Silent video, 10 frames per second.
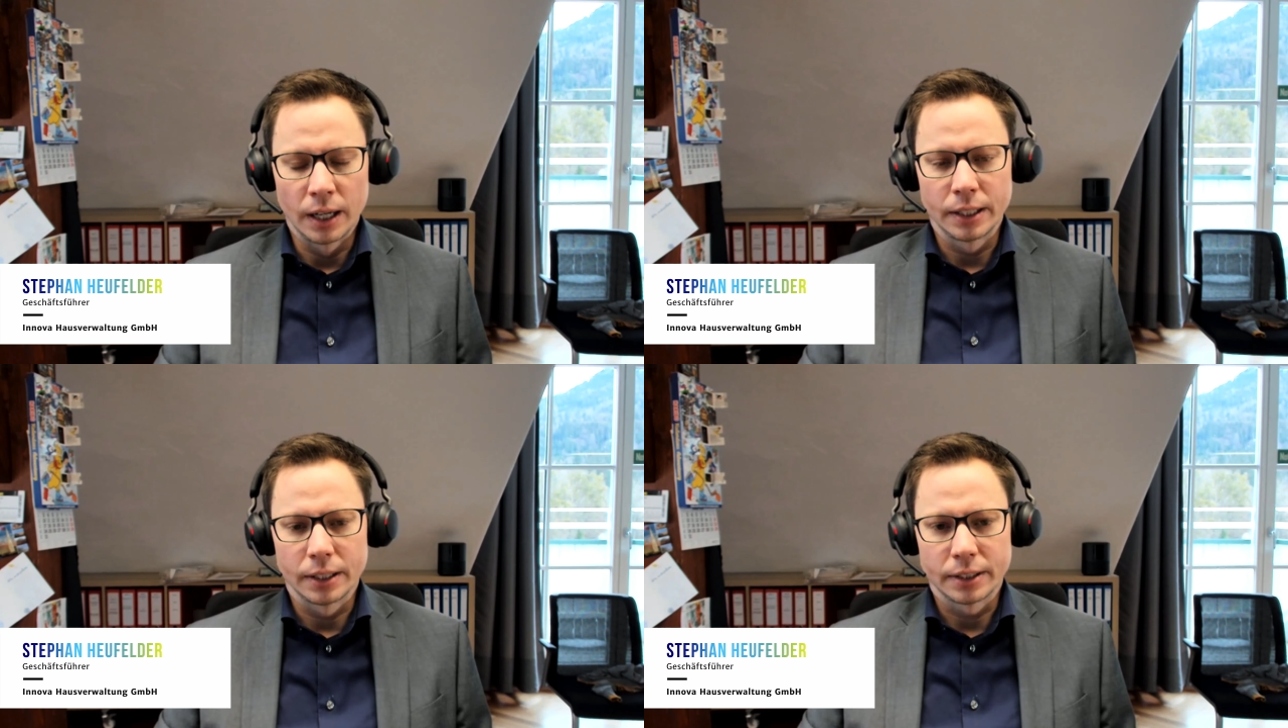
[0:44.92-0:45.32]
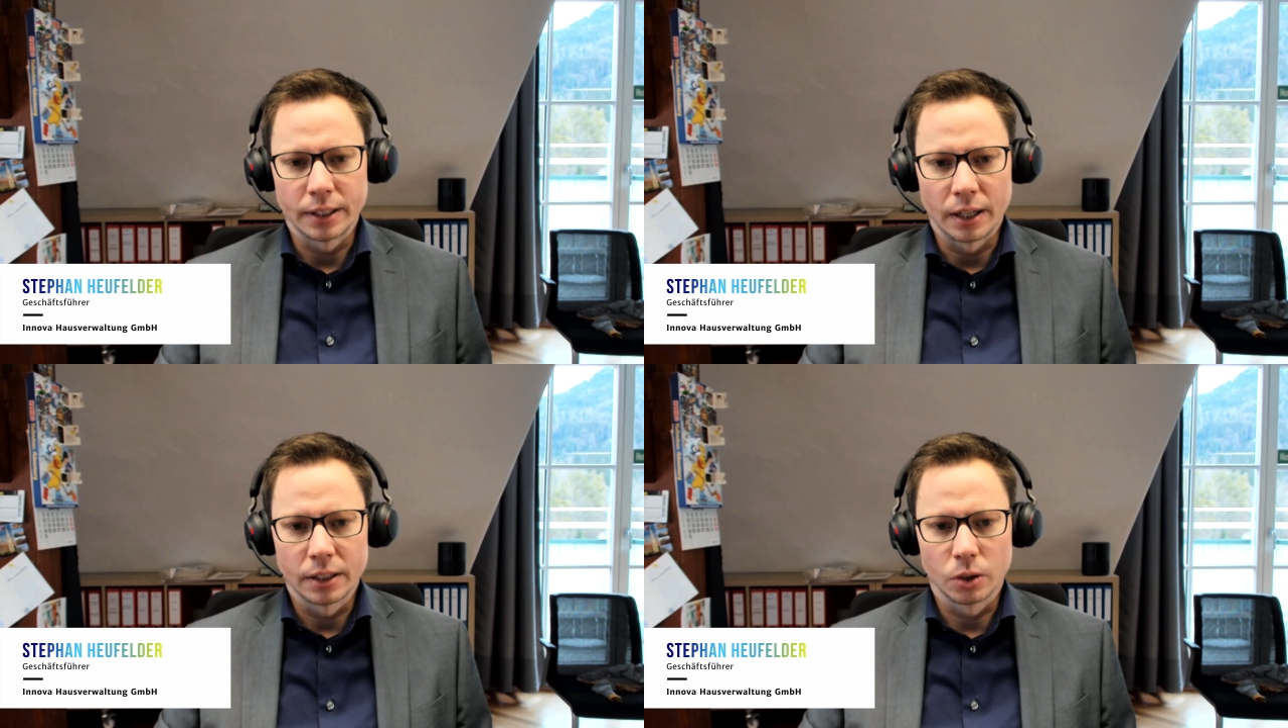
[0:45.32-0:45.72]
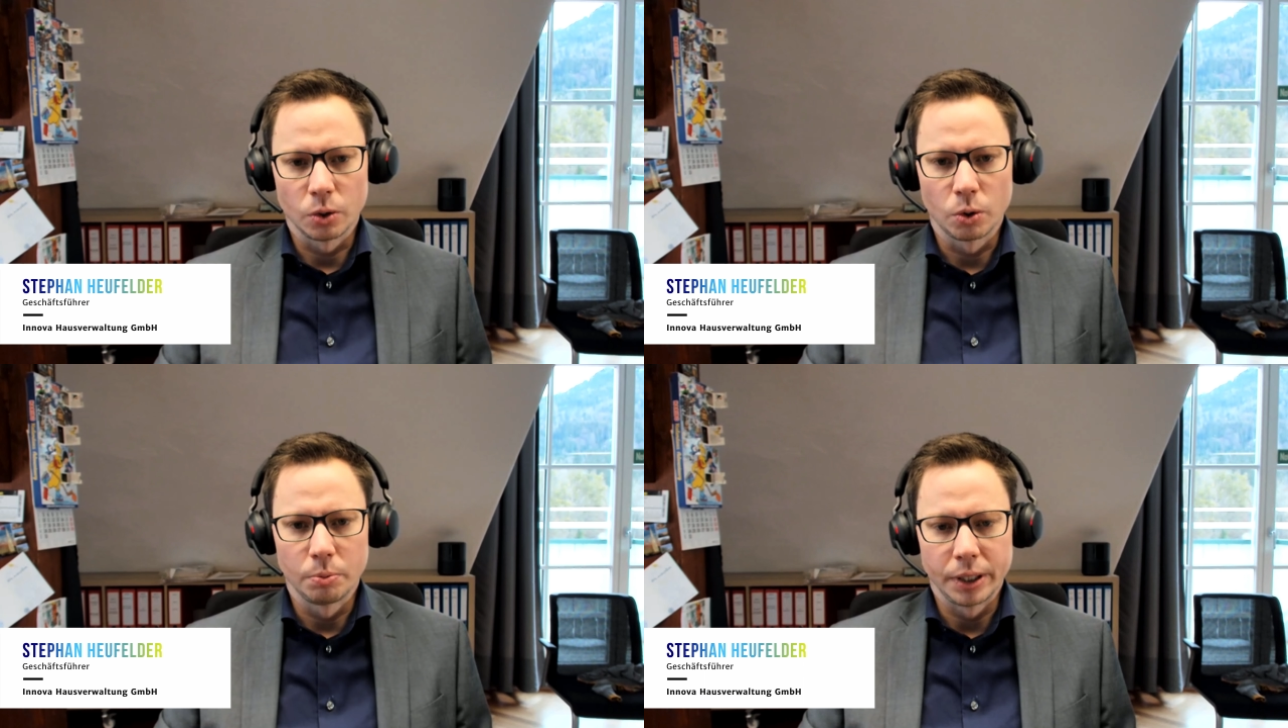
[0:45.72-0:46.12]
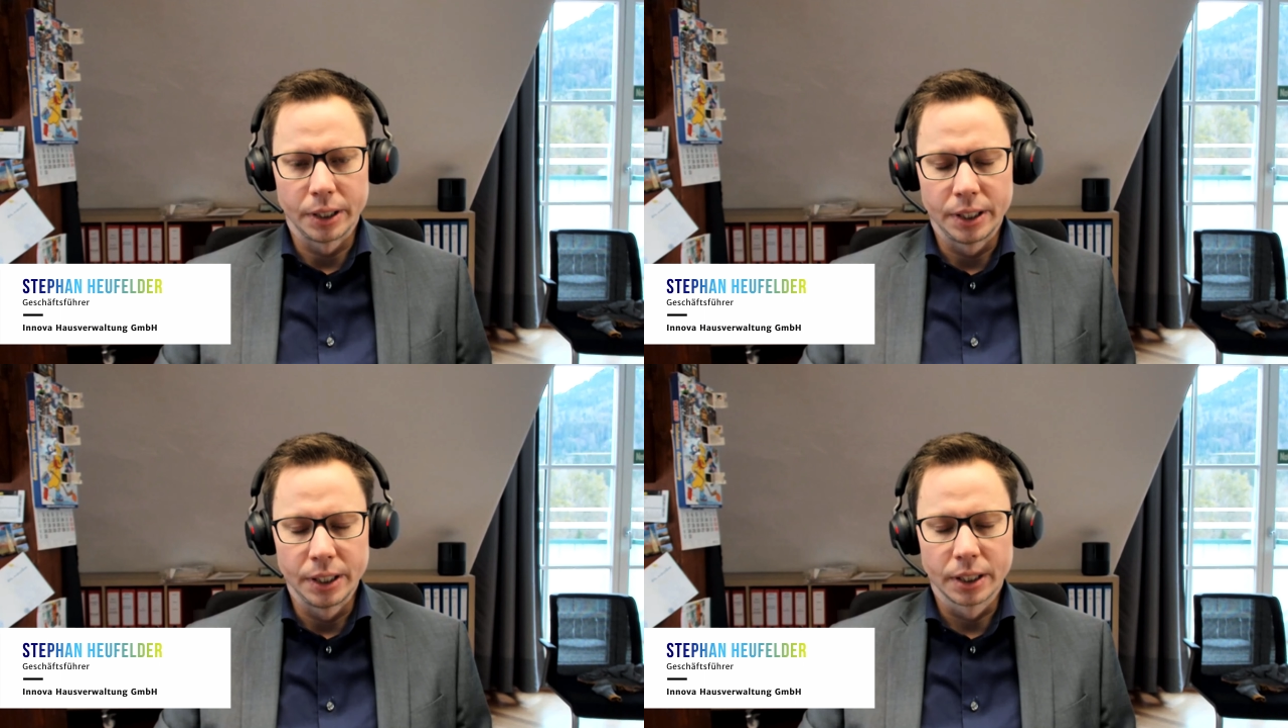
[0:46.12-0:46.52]
alle Sachen
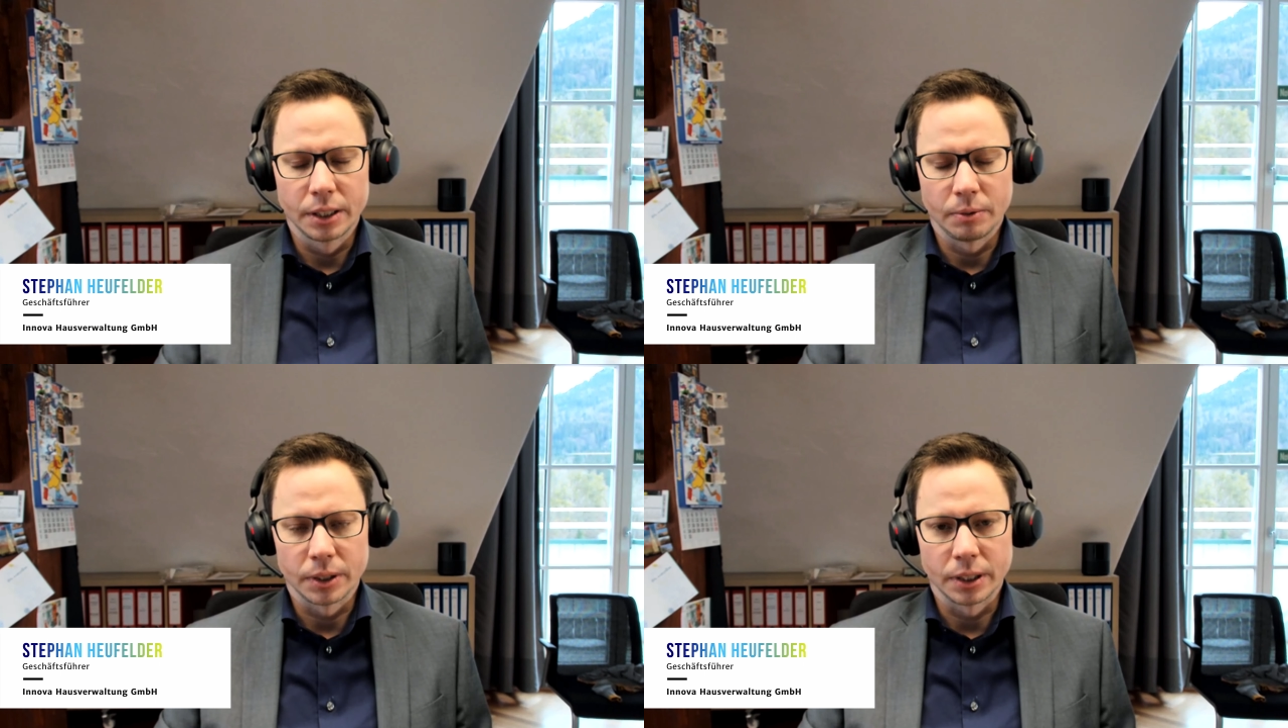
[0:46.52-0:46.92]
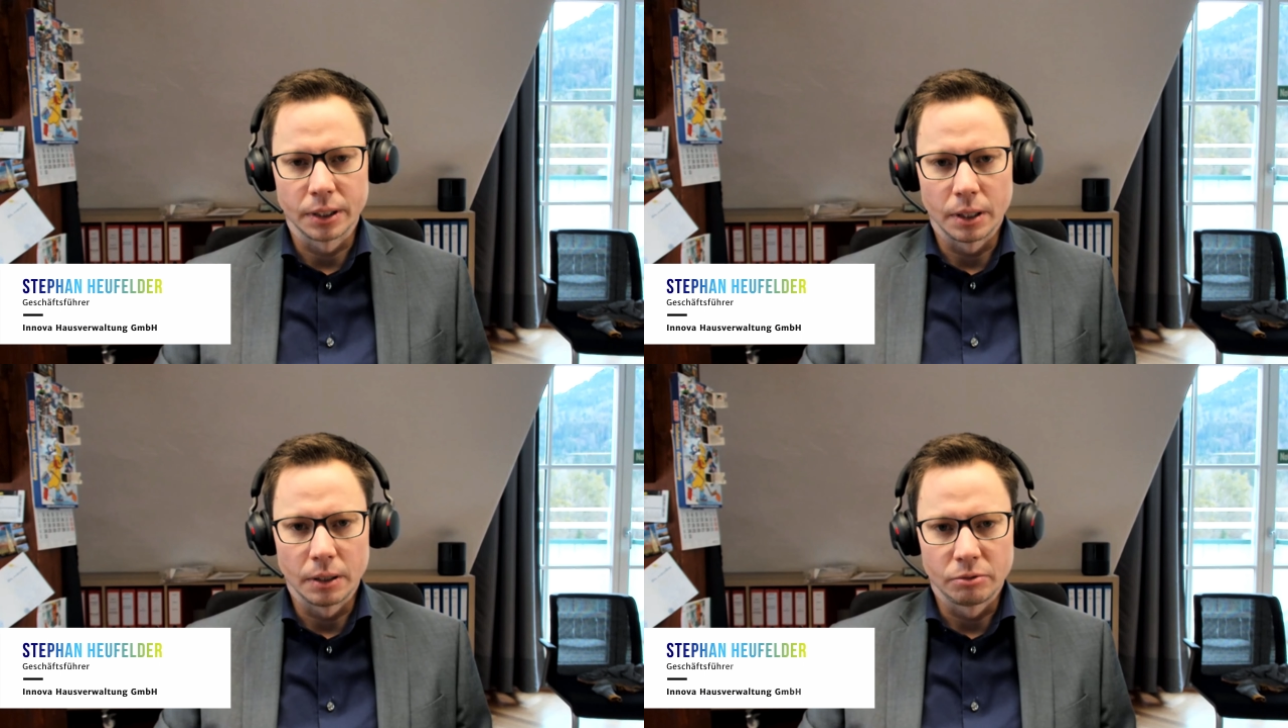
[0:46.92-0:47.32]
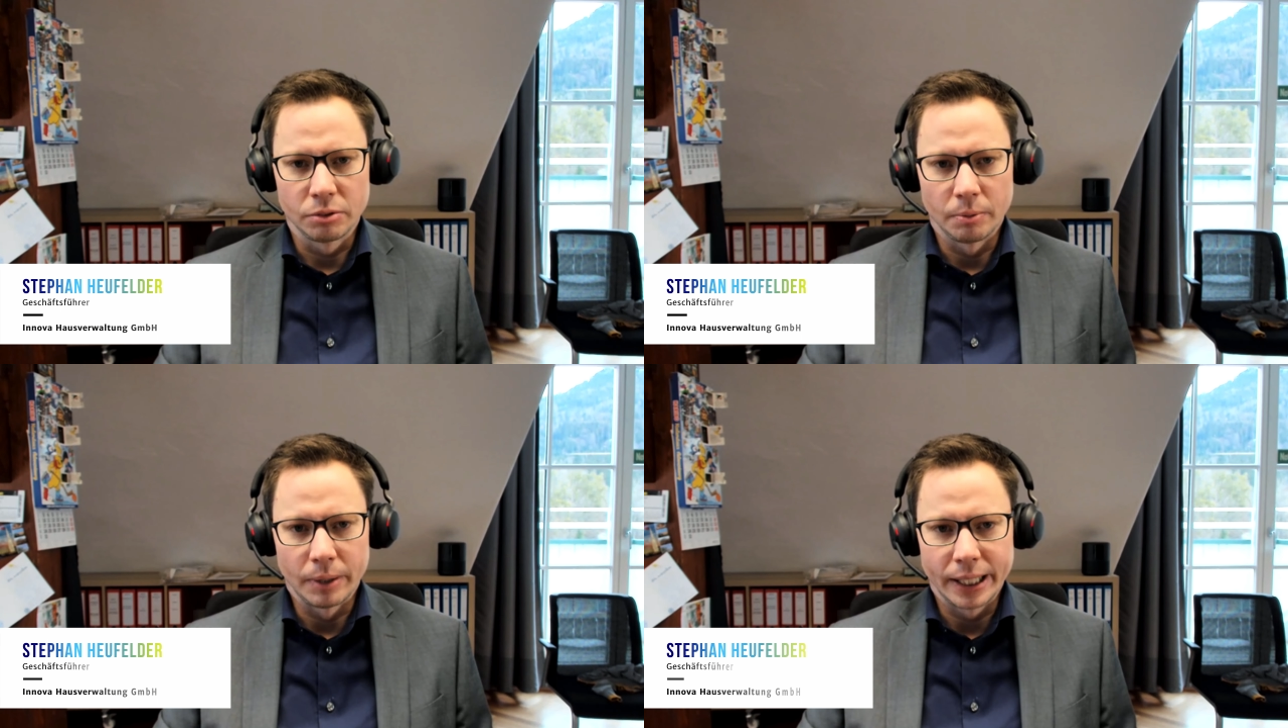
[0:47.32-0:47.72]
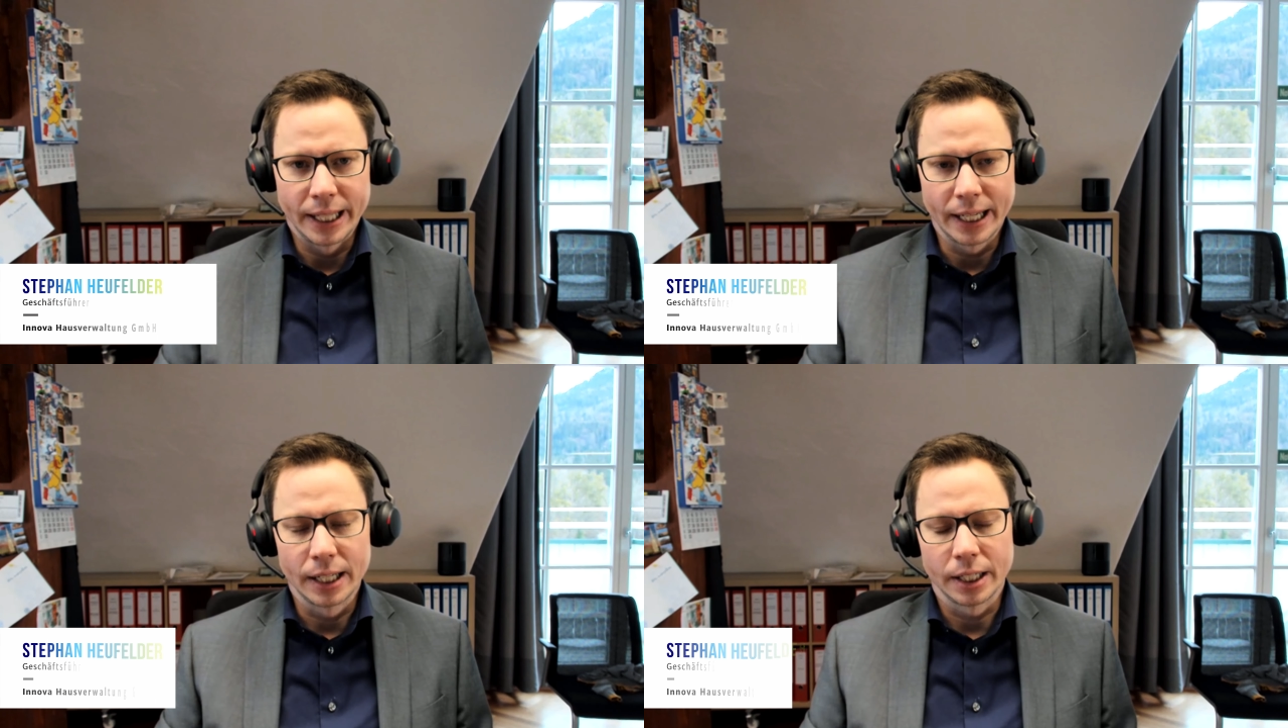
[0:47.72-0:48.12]
dokumentiert, die was ich für meinen
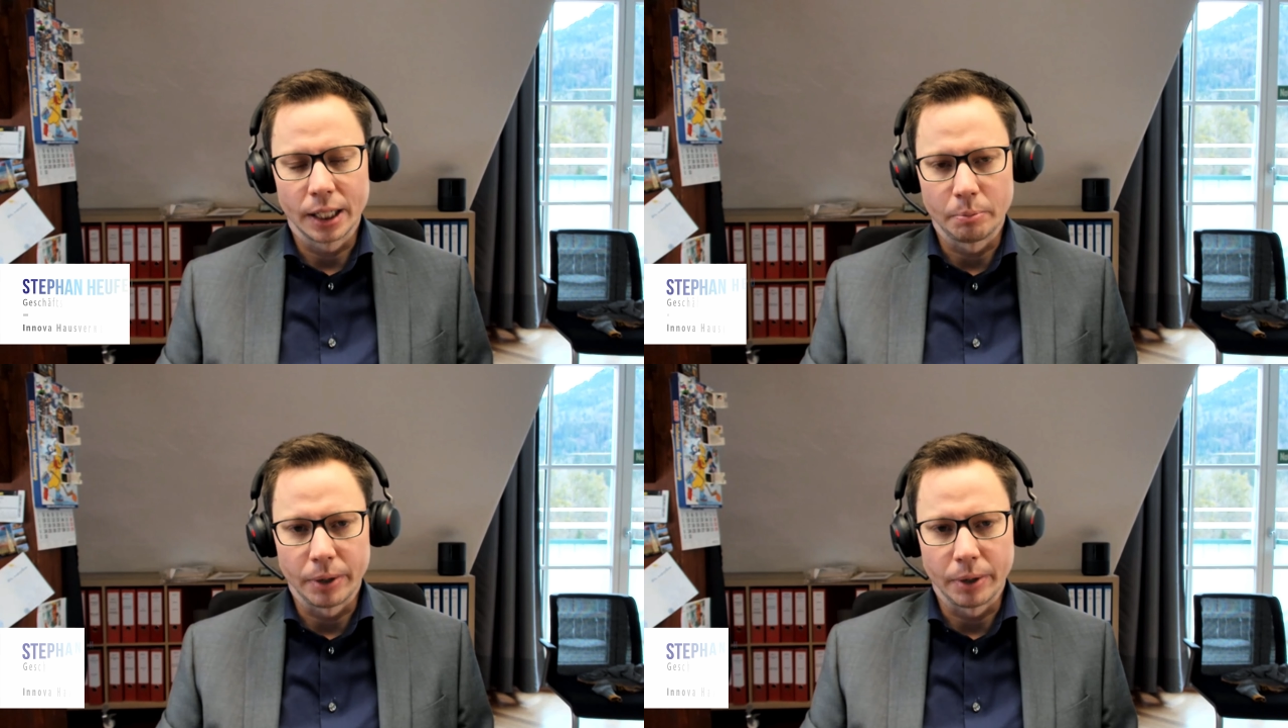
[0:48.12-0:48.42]
täglichen